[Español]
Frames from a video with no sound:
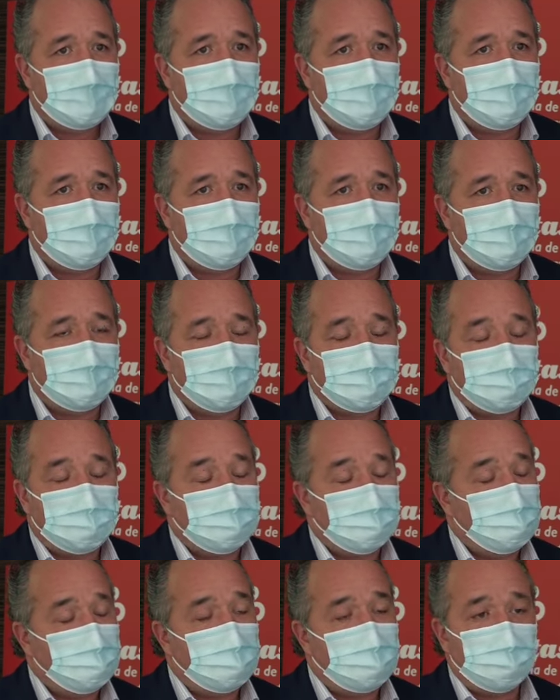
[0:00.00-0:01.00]
y
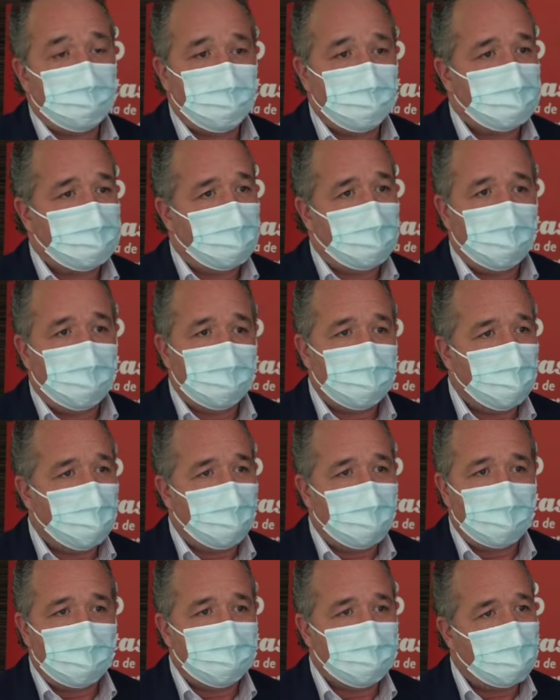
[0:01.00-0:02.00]
nosotros siempre nos gusta
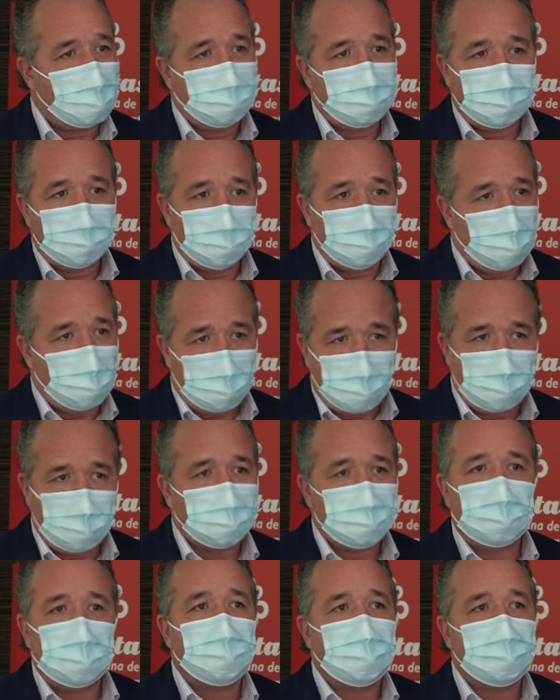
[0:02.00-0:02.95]
colaborar con todas las instituciones,